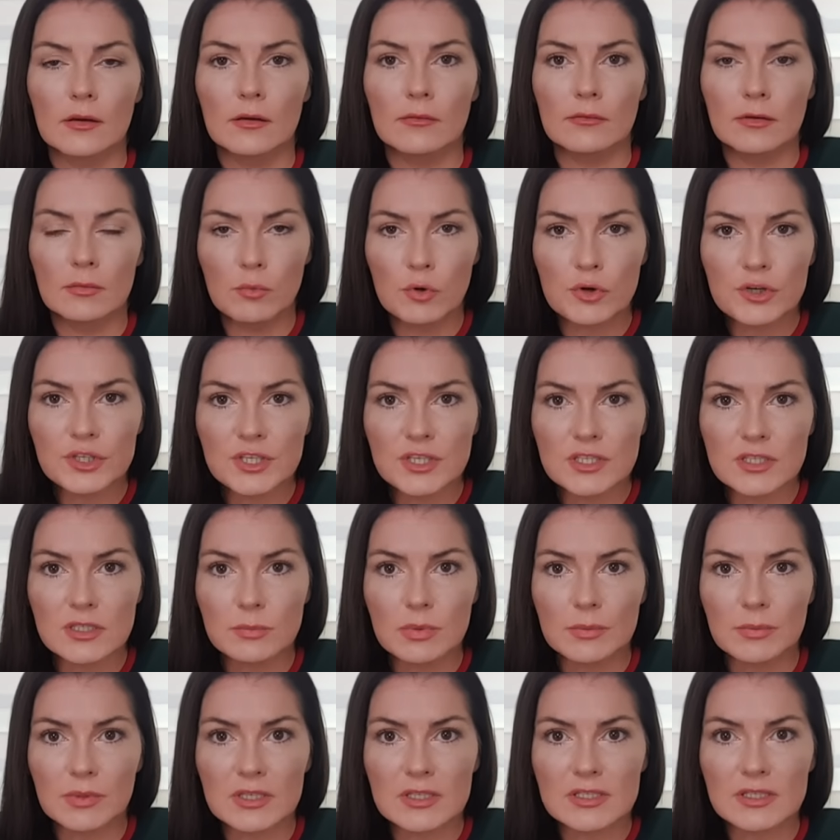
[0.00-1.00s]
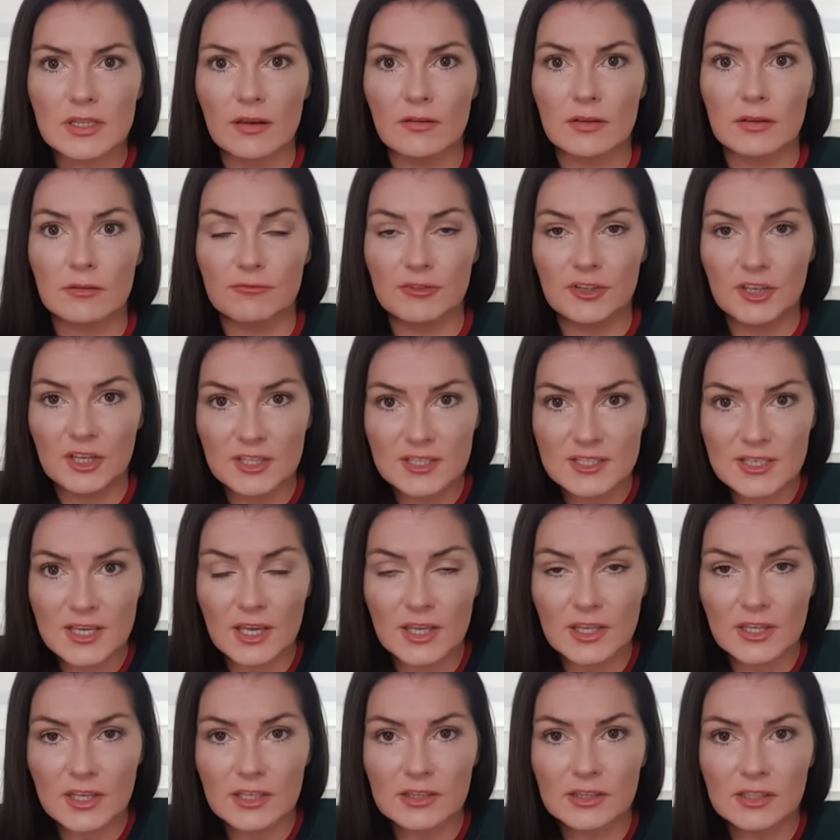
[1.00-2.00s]
Вы можете себе представить? В
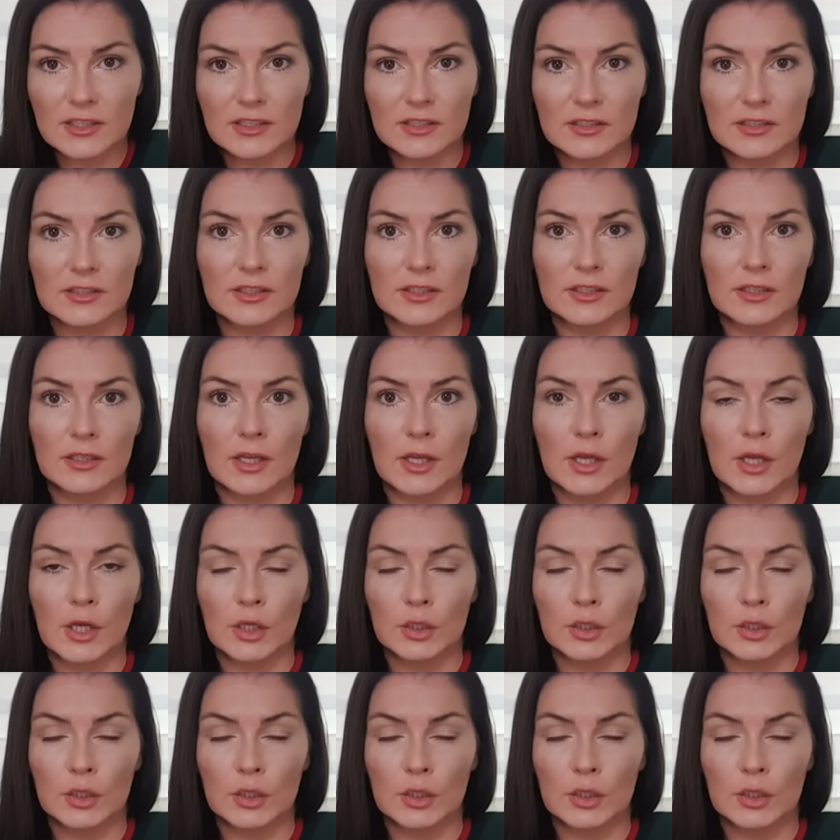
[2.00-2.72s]
еде нет еды.